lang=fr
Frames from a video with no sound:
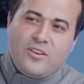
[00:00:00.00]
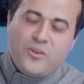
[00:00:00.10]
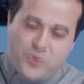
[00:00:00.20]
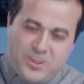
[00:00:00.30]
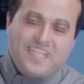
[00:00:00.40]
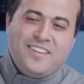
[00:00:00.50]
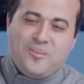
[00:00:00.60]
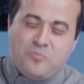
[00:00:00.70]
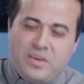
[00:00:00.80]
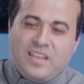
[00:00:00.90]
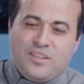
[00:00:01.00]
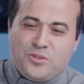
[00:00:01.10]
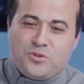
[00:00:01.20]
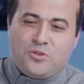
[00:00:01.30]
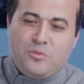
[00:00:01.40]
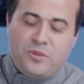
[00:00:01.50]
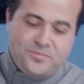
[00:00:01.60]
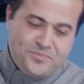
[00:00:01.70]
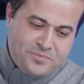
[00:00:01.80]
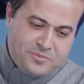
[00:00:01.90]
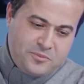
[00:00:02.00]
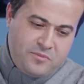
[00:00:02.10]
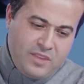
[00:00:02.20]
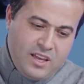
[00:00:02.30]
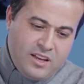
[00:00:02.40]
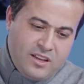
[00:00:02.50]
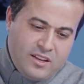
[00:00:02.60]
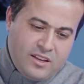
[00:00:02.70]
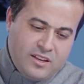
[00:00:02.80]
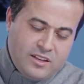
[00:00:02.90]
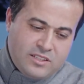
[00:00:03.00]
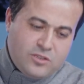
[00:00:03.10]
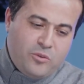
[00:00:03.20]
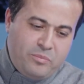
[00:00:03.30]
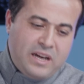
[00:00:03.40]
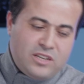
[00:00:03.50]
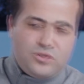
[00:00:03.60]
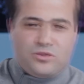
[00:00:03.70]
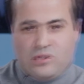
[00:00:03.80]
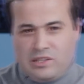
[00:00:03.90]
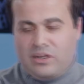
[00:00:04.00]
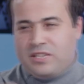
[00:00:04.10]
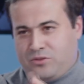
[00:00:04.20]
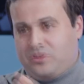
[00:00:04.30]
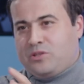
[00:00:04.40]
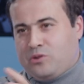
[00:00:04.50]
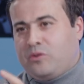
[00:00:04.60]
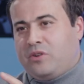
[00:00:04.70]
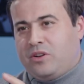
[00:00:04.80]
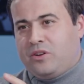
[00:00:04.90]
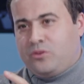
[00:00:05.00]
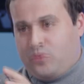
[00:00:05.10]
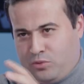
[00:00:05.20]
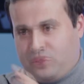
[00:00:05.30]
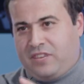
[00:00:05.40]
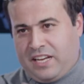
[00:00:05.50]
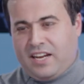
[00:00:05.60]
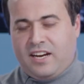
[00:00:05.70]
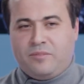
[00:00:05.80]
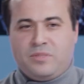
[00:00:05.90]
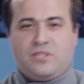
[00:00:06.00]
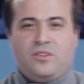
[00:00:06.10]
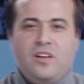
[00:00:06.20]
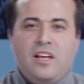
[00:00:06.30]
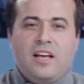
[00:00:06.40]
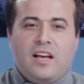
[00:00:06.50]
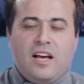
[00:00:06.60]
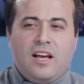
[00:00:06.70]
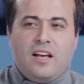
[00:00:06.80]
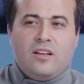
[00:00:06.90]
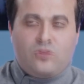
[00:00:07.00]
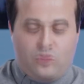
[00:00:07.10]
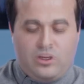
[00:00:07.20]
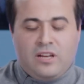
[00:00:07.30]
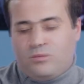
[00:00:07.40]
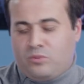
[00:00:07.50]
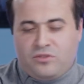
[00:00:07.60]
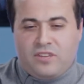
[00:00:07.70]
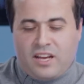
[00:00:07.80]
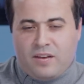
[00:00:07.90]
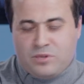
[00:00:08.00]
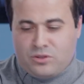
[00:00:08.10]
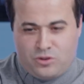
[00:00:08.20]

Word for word: Oui, mais justement, euh, si on parle juste de la situation euh, de Bouteflika, De hein, parce que de l'air Bouteflika, parce que je